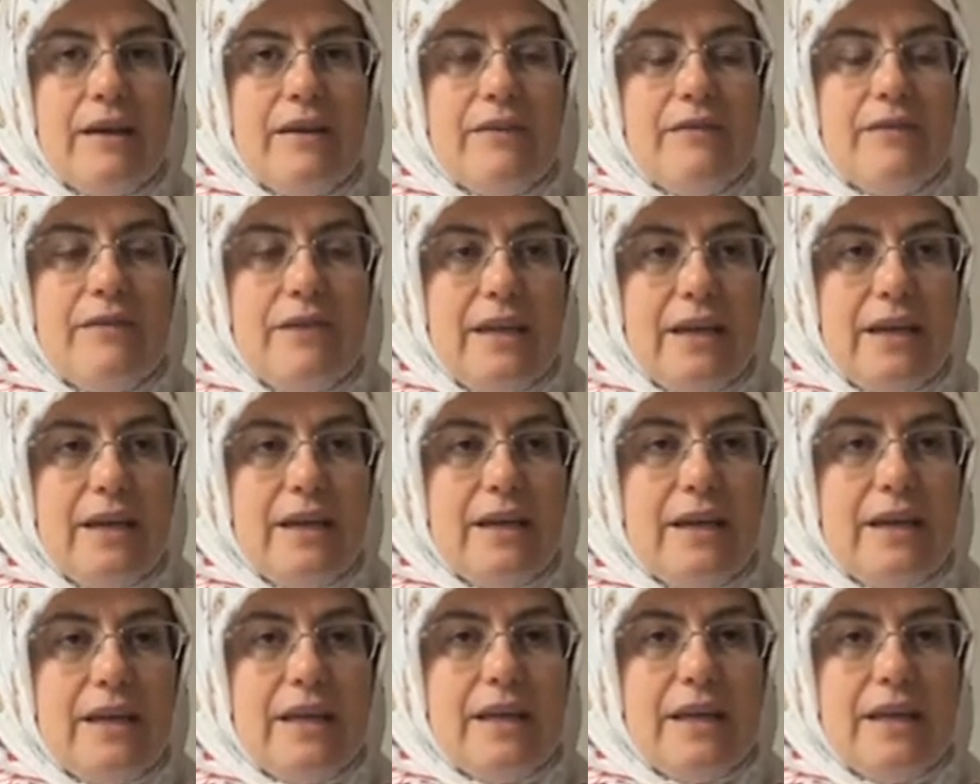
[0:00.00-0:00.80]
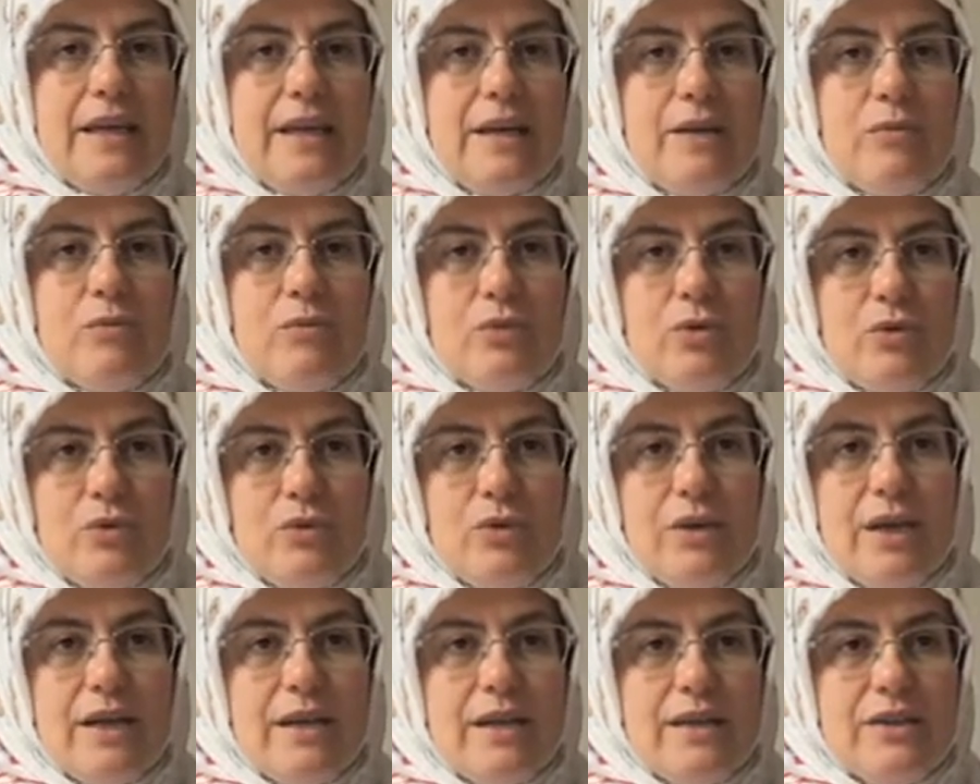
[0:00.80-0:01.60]
ve e,
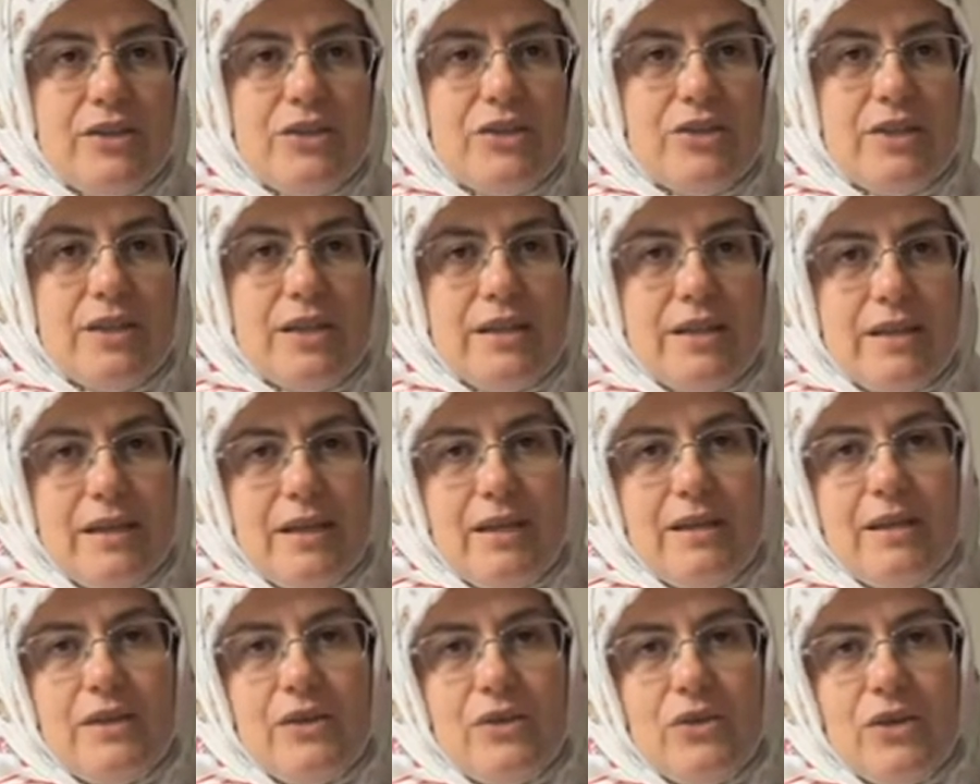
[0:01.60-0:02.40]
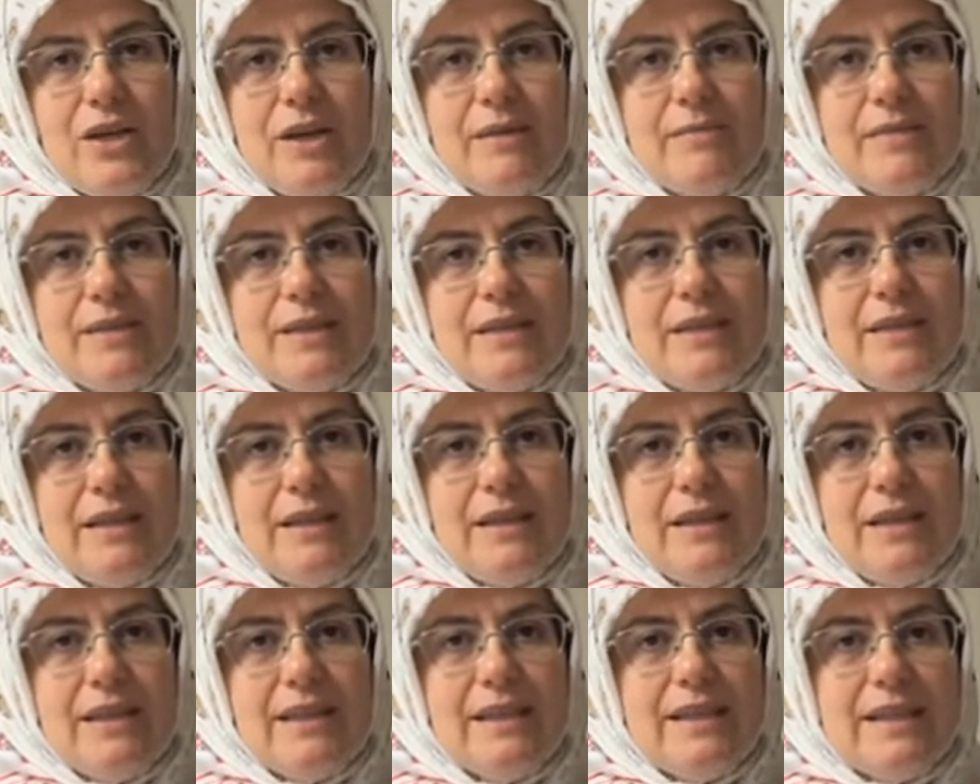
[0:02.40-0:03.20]
bunun haricinde de en
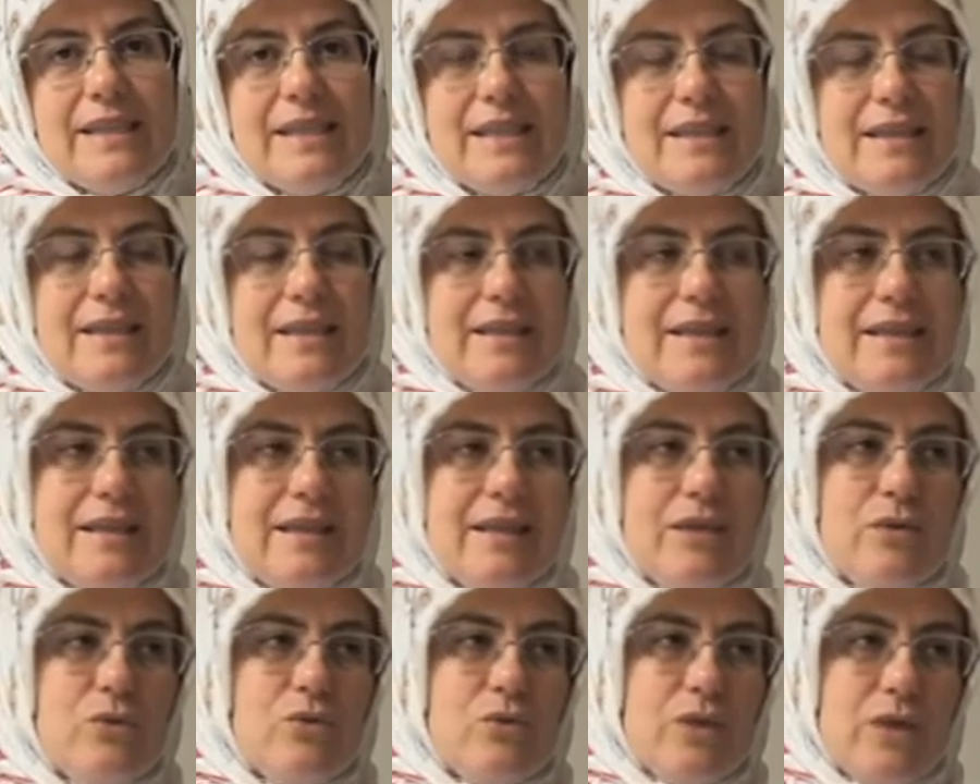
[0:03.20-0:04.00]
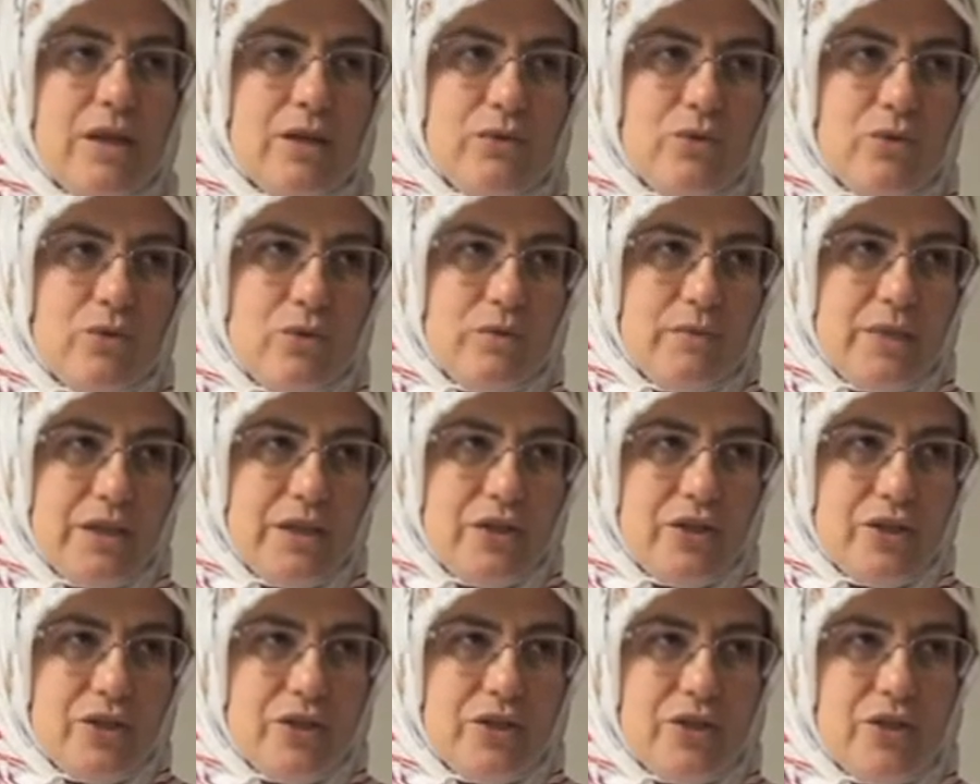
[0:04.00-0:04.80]
önemlisi stresten uzak durmaya
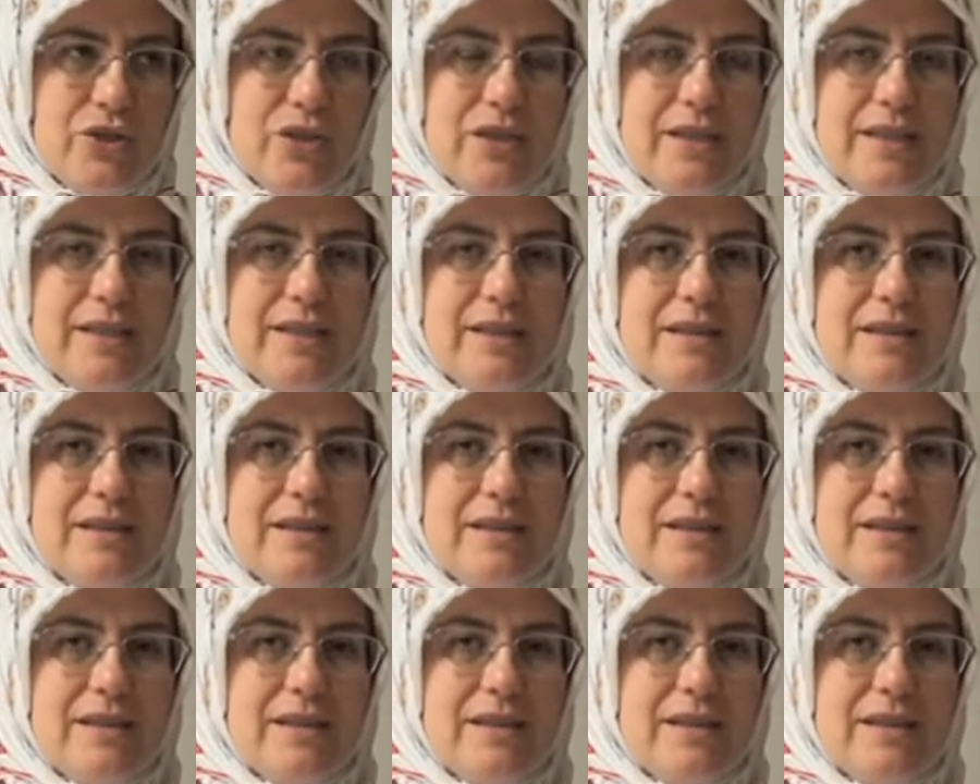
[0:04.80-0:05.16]
çalışacağız.